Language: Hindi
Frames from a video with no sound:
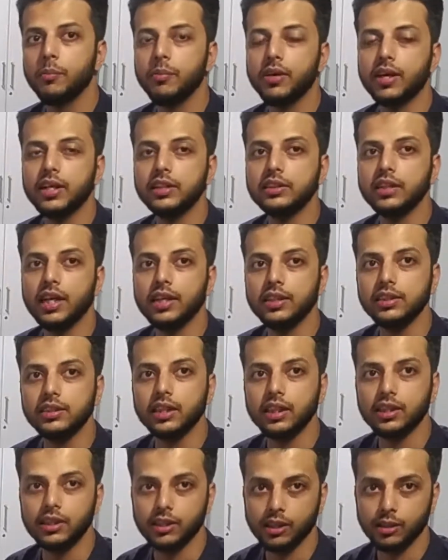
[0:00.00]
मगर साथ ही
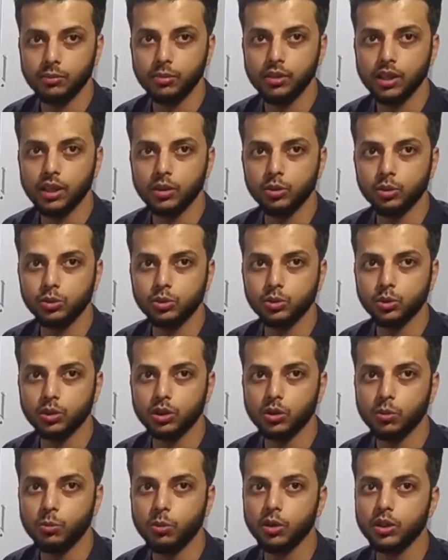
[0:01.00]
साथ ये भी है दोस्तों
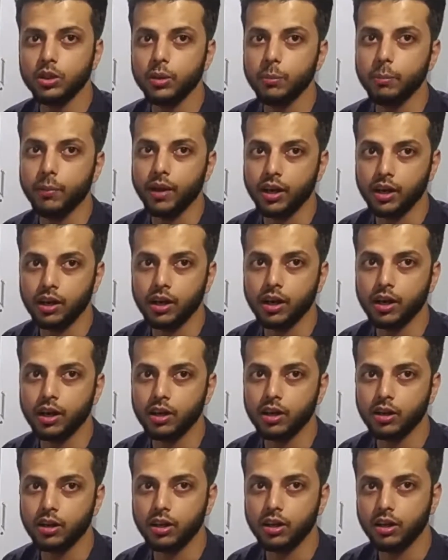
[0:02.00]
कि वो बहुत ही महंगा
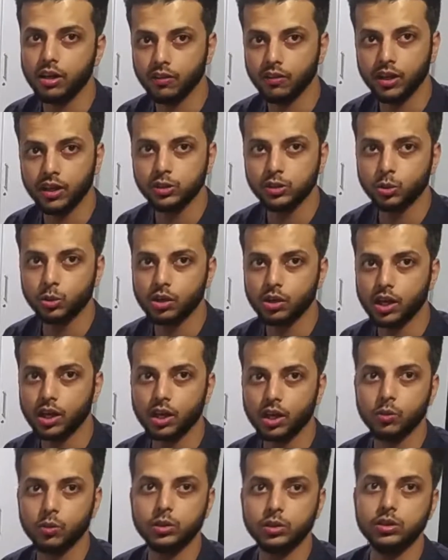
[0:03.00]
अगर डिवाइस होगा
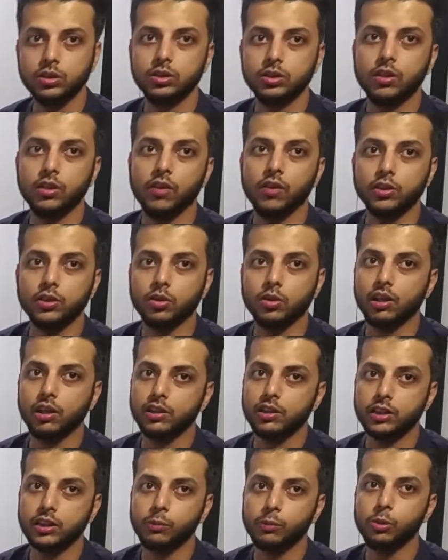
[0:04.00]
अगर उस डिवाइस को
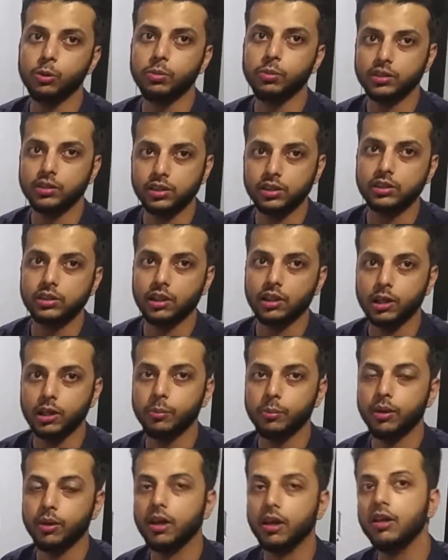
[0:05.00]
अलग से आपको परचेज़ करना
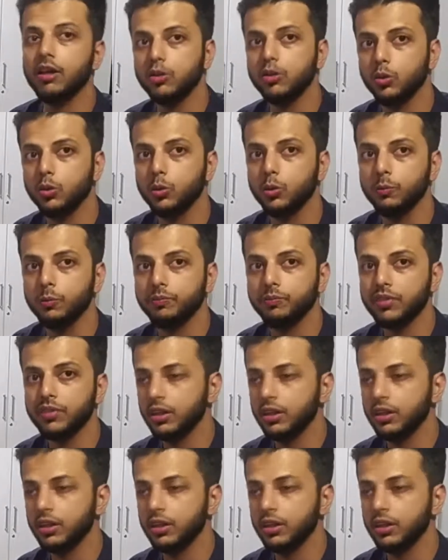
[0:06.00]
पड़ेगा तो